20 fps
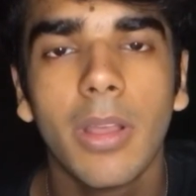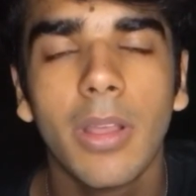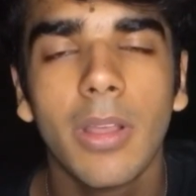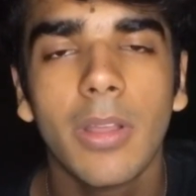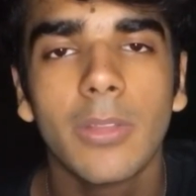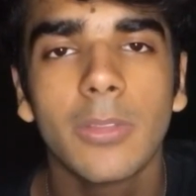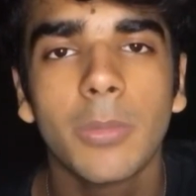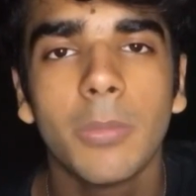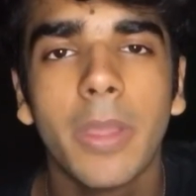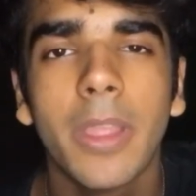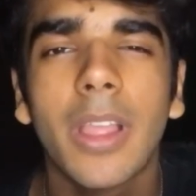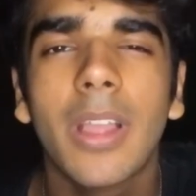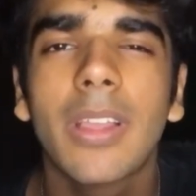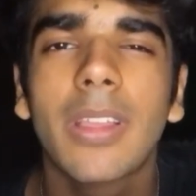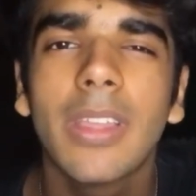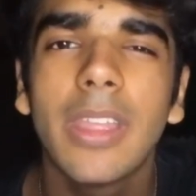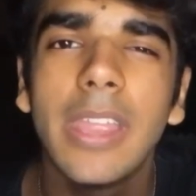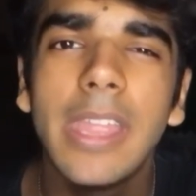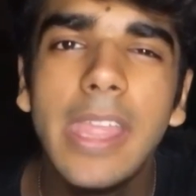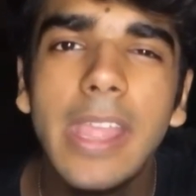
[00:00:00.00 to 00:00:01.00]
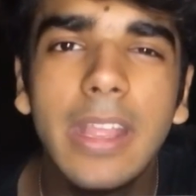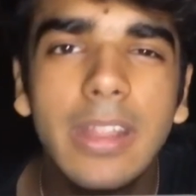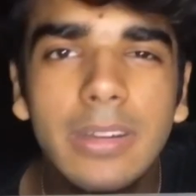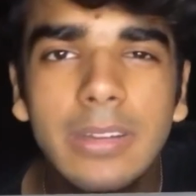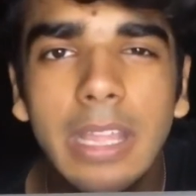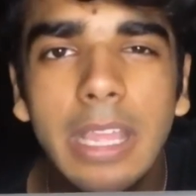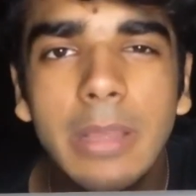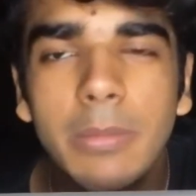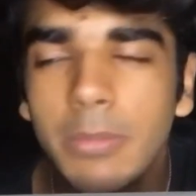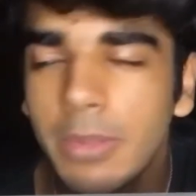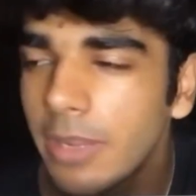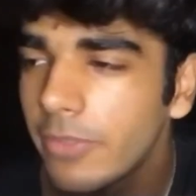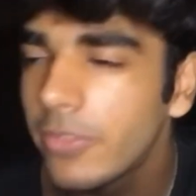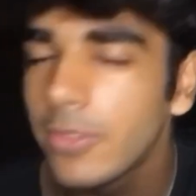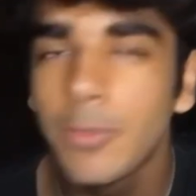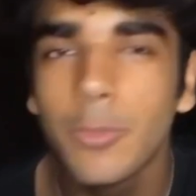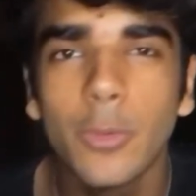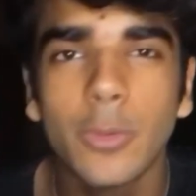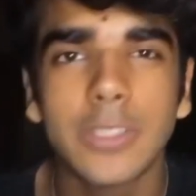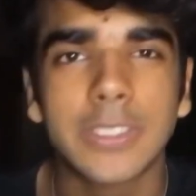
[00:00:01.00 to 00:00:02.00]
तो मैं कहा एक टाइम में ना
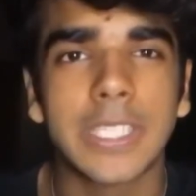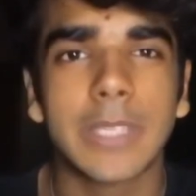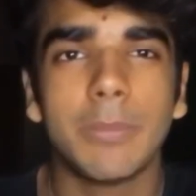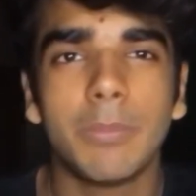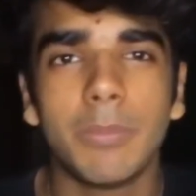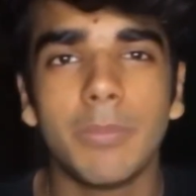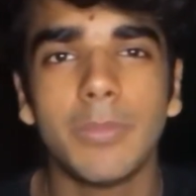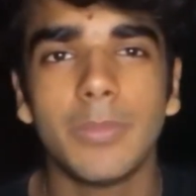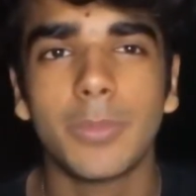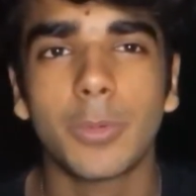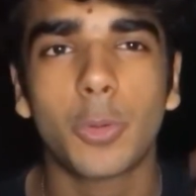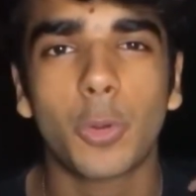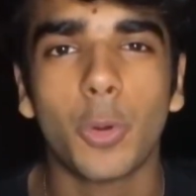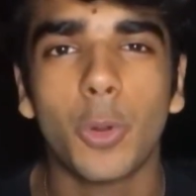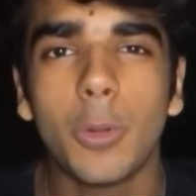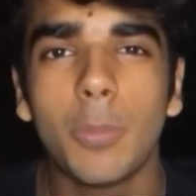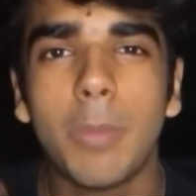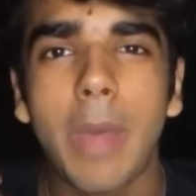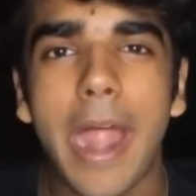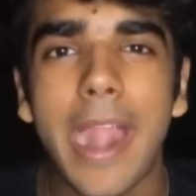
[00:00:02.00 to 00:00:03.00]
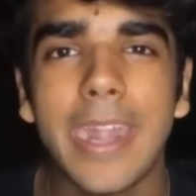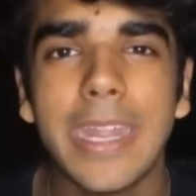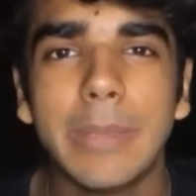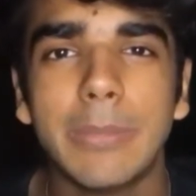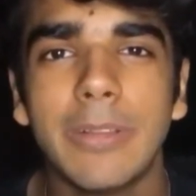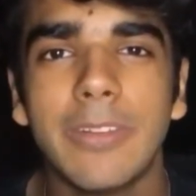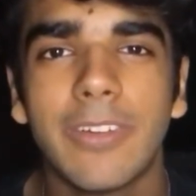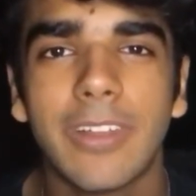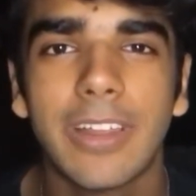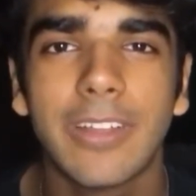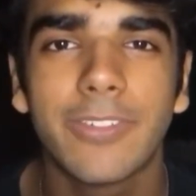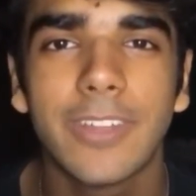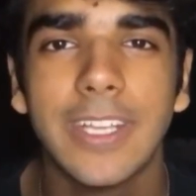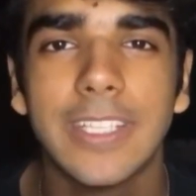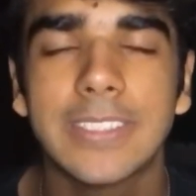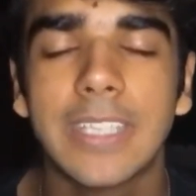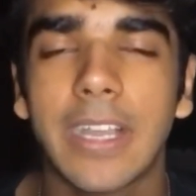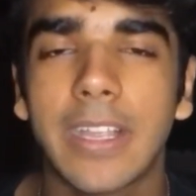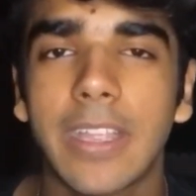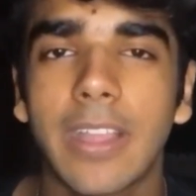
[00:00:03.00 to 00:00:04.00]
फिर वो ऐसे गुड बैड इबल वाला
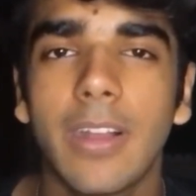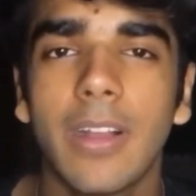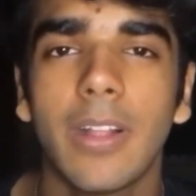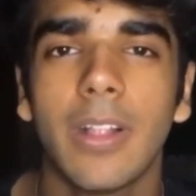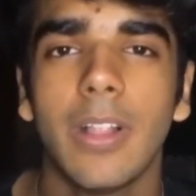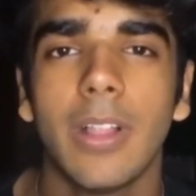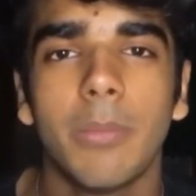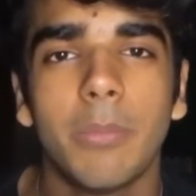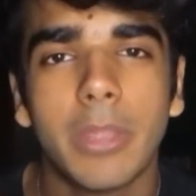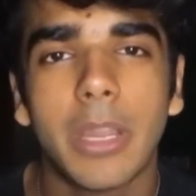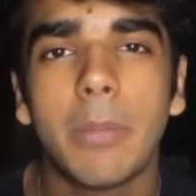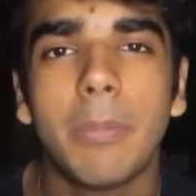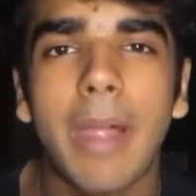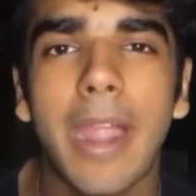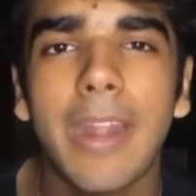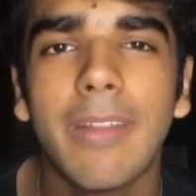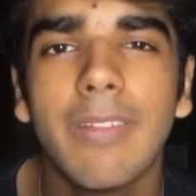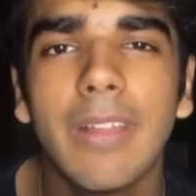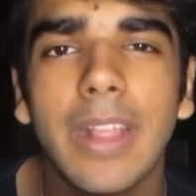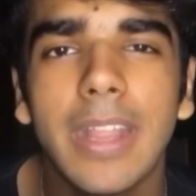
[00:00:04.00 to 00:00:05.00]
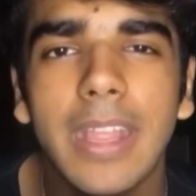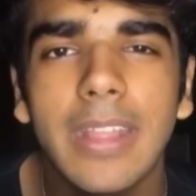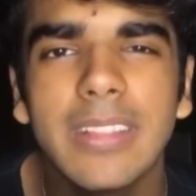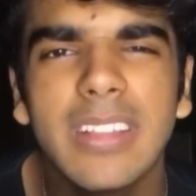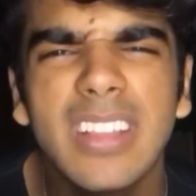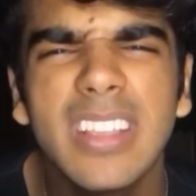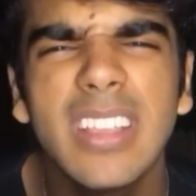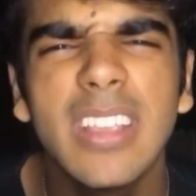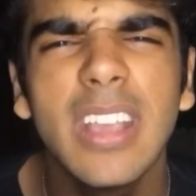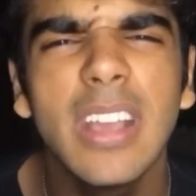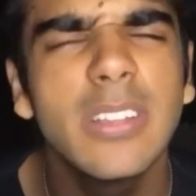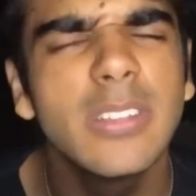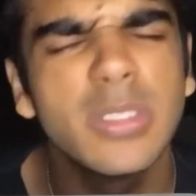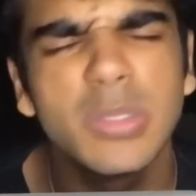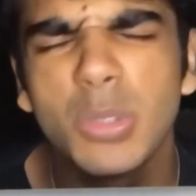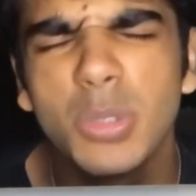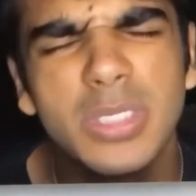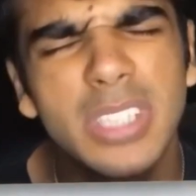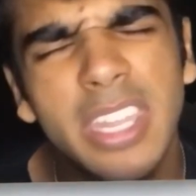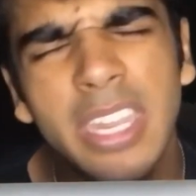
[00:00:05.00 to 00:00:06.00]
फेज आ गया मेरा बैड वाला कहता है कि यार
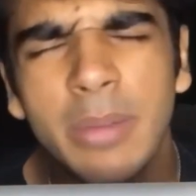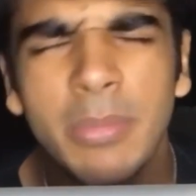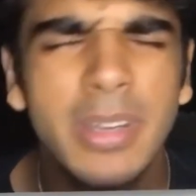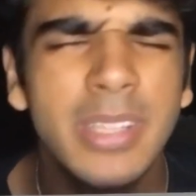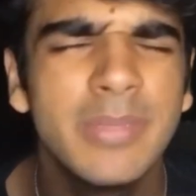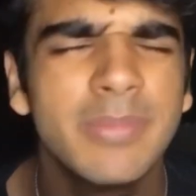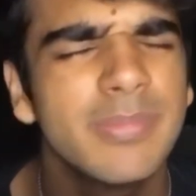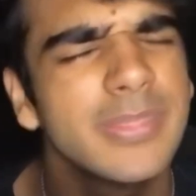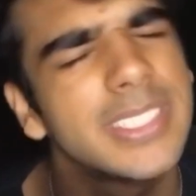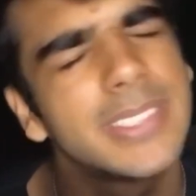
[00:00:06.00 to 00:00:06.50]
सो जाना मन